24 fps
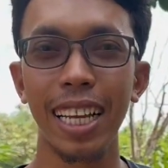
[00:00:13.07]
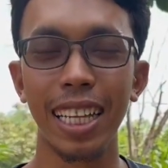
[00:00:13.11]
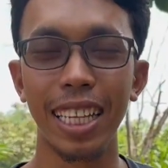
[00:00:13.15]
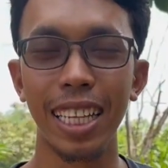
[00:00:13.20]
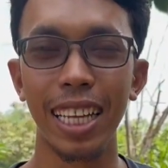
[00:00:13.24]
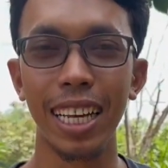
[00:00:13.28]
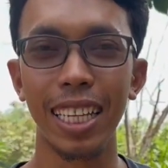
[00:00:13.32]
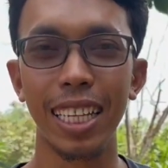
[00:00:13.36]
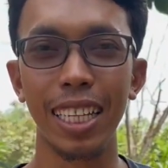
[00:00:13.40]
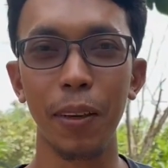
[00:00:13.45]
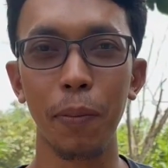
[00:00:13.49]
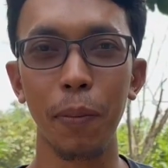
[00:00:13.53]

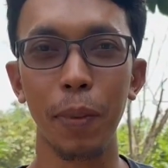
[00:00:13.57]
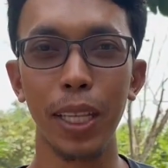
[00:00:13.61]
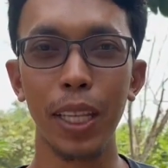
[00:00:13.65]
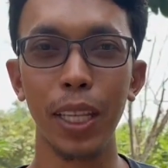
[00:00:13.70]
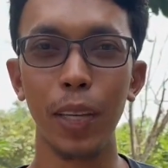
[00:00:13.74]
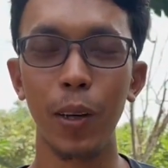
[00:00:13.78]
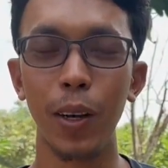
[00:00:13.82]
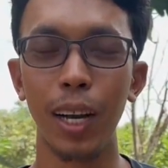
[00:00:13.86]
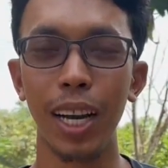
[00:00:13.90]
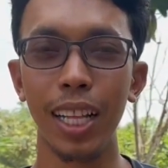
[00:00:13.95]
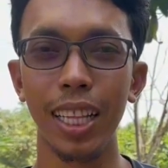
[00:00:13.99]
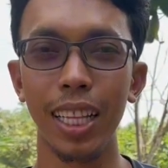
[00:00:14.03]
Nah, di
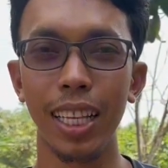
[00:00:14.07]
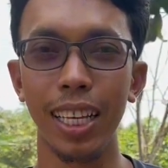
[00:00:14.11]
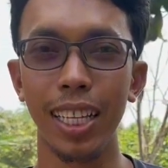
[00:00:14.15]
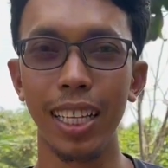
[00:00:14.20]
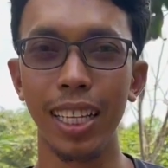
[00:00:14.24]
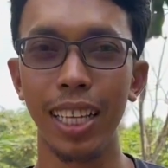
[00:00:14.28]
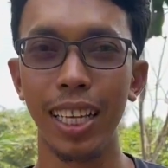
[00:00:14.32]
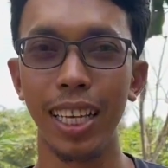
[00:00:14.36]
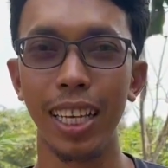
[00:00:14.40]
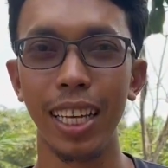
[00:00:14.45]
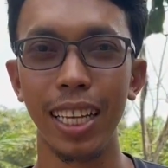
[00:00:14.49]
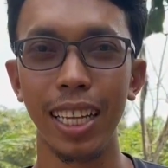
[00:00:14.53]
video kali
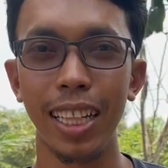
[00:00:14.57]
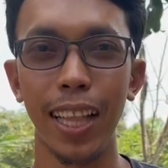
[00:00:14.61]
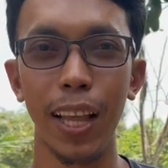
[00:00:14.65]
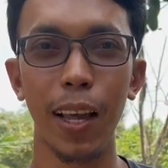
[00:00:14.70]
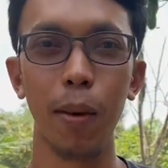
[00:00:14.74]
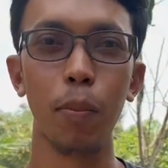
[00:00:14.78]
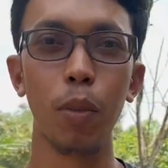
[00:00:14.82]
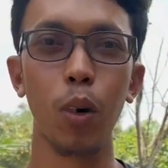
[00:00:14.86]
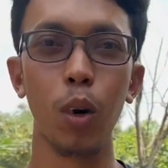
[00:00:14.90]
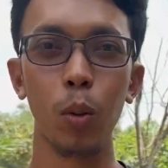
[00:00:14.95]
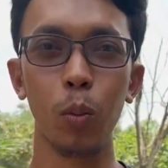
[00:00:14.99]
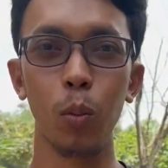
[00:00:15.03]
ini kita
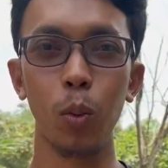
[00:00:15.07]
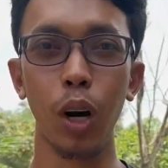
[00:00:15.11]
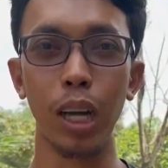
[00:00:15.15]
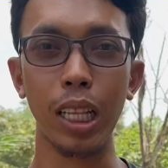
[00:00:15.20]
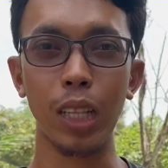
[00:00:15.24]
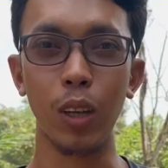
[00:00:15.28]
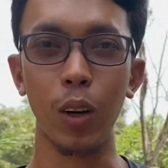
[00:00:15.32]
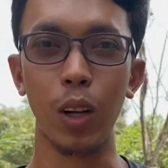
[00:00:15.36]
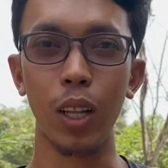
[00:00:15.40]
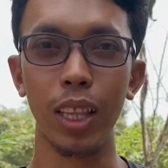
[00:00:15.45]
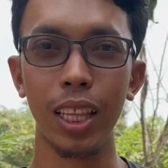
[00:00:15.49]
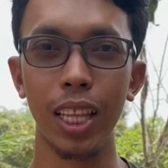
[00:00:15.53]
mau
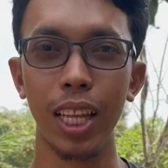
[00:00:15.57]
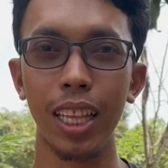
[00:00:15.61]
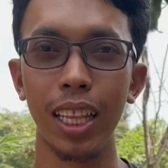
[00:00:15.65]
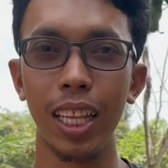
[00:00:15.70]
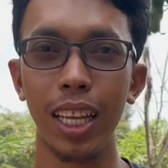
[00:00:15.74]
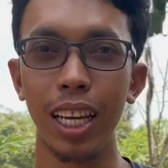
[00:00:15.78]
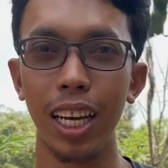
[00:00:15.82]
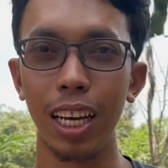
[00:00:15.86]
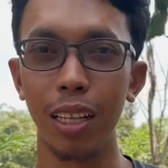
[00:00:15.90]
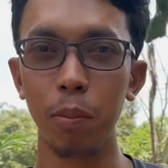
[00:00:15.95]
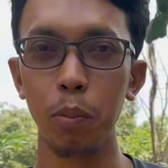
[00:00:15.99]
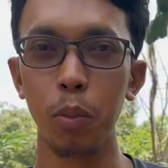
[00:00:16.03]
buat konten
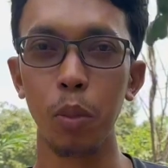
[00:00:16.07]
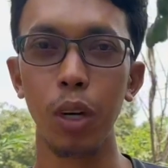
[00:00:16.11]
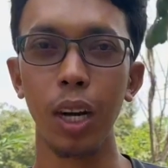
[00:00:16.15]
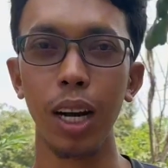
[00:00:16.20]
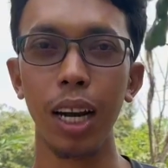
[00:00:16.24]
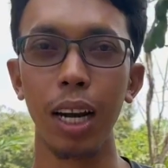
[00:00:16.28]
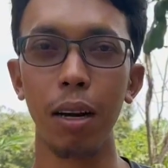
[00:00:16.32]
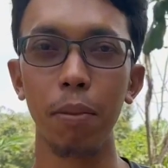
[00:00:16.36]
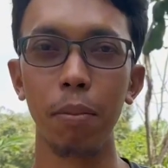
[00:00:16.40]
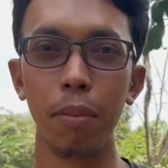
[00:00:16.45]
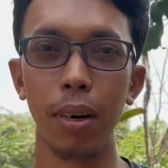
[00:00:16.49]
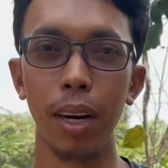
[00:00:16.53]
dengan buah
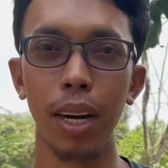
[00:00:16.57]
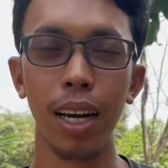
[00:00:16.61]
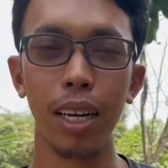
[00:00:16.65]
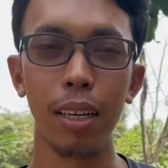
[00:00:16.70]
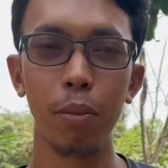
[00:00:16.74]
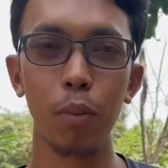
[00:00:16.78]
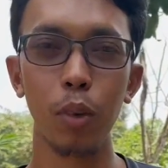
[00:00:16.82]
rambai.